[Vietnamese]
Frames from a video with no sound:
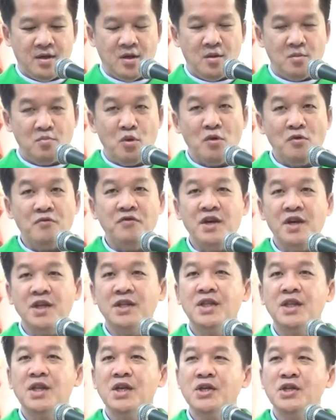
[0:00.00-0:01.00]
Một vị
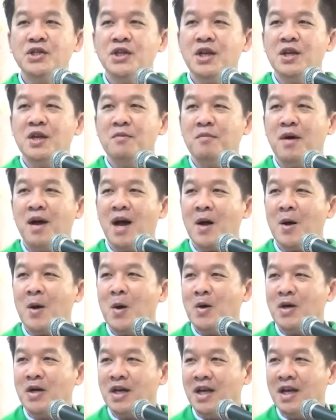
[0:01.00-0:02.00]
tiên tri mà
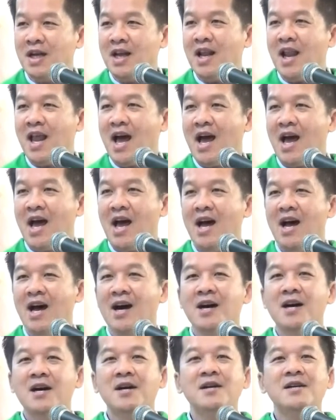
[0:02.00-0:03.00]
con nghĩ là
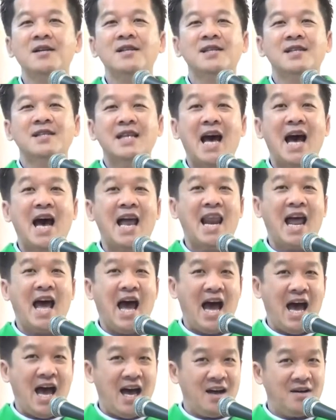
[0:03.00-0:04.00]
hơi xa
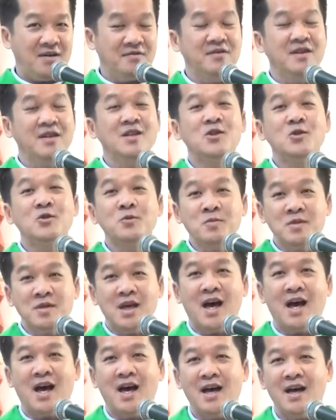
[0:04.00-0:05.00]
lạ với chúng
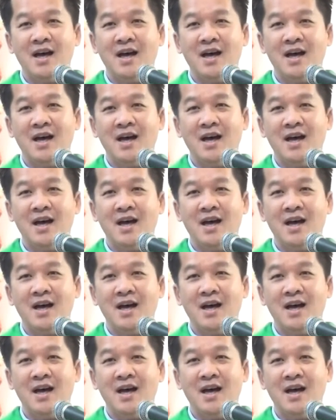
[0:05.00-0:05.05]
ta,